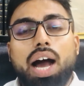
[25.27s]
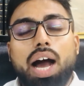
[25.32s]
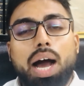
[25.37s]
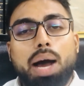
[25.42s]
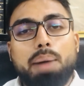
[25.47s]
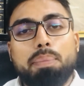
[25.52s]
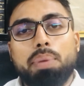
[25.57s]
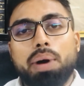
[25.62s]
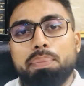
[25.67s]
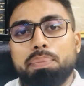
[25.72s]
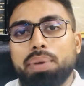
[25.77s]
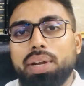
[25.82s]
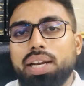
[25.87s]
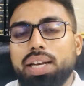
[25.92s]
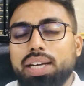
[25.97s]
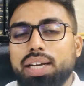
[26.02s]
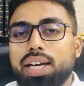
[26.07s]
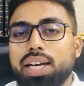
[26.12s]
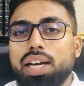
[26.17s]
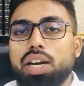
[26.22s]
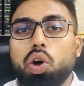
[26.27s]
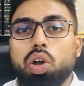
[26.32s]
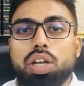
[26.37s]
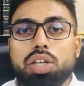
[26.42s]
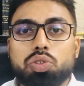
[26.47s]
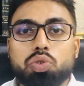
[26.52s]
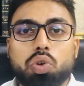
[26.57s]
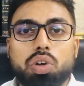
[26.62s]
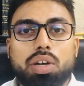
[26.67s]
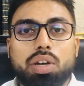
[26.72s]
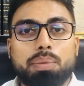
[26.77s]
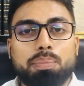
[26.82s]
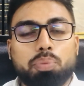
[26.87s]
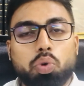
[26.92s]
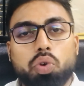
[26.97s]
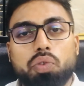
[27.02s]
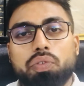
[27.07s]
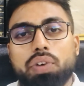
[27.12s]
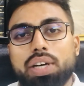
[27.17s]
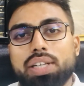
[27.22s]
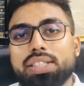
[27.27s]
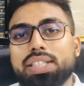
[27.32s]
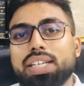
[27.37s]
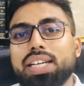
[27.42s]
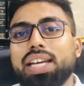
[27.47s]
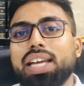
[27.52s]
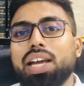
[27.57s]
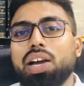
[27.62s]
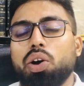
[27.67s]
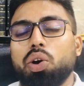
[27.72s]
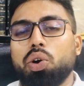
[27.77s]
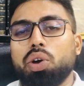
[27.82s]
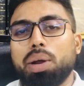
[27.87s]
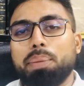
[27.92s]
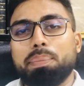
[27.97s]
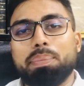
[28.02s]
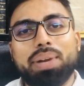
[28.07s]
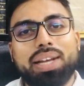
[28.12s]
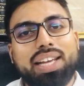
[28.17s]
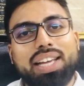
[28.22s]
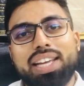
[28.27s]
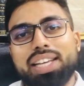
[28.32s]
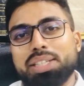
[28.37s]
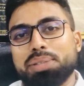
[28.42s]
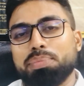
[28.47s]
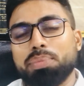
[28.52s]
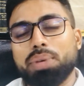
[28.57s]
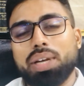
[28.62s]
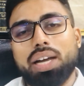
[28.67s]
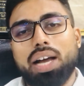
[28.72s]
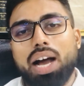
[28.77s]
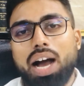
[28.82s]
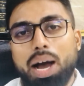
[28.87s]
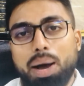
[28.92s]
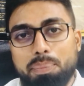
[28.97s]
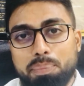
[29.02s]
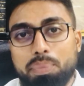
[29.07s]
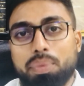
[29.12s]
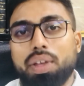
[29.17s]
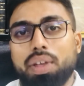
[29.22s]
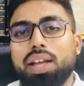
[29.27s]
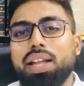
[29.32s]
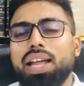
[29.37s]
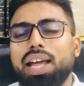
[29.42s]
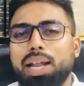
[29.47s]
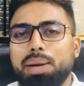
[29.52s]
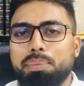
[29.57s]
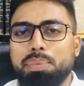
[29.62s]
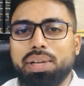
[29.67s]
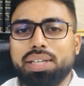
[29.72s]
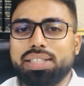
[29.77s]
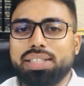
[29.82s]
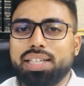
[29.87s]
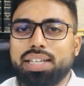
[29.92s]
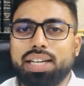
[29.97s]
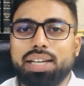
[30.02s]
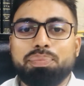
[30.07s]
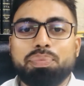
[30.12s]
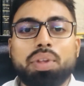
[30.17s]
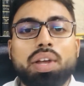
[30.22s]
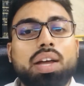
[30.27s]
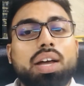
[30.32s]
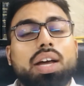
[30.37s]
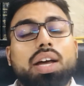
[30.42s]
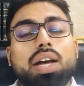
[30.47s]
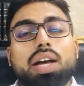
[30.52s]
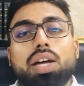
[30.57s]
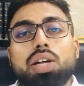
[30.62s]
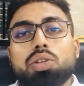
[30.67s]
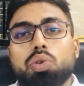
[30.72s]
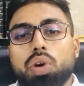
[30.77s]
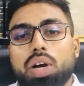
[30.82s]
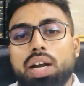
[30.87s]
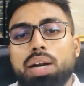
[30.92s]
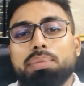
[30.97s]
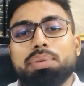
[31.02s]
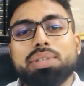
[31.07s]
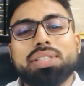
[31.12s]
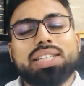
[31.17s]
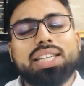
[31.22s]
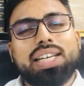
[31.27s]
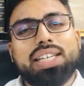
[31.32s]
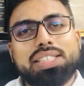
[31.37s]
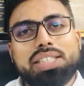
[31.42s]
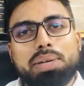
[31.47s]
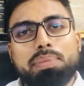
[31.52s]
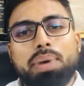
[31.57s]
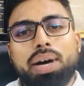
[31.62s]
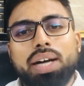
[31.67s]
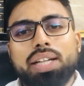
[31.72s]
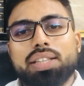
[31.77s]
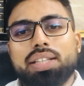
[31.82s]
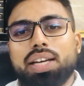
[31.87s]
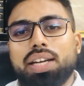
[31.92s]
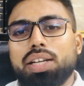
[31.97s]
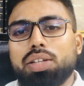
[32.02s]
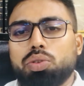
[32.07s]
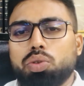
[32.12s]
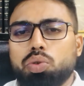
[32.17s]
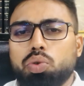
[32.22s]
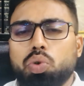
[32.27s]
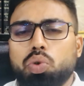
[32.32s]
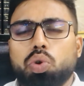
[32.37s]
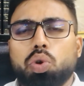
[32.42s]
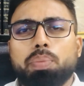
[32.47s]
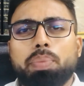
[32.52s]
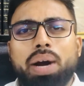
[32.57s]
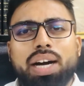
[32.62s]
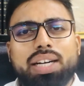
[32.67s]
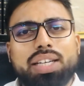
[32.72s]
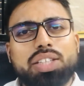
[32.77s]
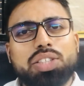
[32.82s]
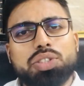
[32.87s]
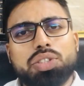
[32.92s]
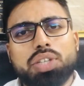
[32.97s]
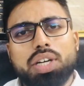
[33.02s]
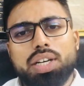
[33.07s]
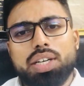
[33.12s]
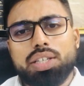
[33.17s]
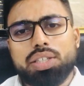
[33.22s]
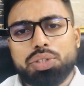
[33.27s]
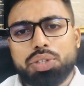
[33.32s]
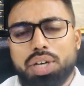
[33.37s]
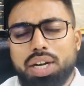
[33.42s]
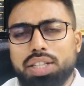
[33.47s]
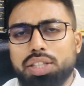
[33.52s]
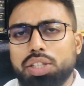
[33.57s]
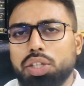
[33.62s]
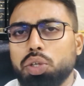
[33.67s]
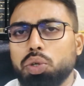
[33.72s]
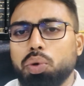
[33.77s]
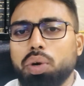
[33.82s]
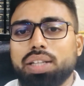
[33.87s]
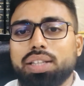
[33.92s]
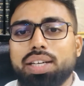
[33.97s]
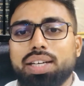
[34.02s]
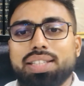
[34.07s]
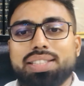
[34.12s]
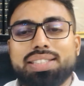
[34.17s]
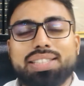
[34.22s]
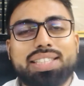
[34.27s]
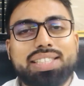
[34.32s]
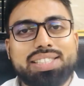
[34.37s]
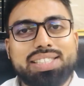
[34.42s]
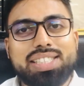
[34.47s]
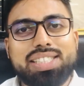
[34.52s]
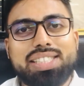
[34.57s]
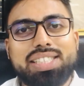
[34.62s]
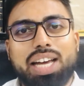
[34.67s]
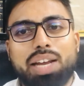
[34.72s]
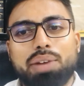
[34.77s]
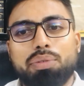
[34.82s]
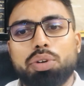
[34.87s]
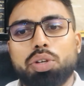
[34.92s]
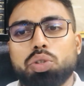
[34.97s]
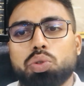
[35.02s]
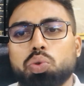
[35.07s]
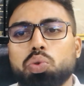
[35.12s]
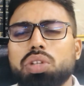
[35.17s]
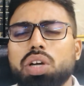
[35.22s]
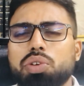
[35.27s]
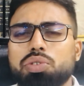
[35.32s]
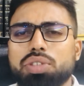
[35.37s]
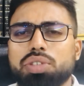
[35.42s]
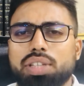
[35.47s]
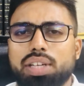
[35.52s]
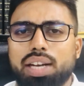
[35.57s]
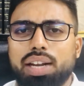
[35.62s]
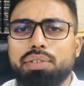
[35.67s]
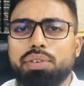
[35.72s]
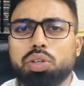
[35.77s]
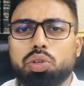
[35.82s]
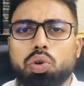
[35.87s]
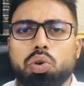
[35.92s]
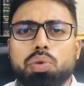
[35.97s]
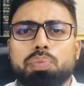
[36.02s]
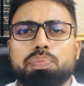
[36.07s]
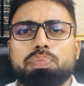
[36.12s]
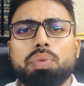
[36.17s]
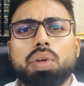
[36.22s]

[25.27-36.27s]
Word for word: आप अपने लीगल नॉलेज को इम्प्रूव कर सके और अपने केस में आप हेल्प ले सके तो अगर हम इस केस की बात करें तो दोनों पार्टीज़ का शादी हुआ था 16 जनवरी 2011 को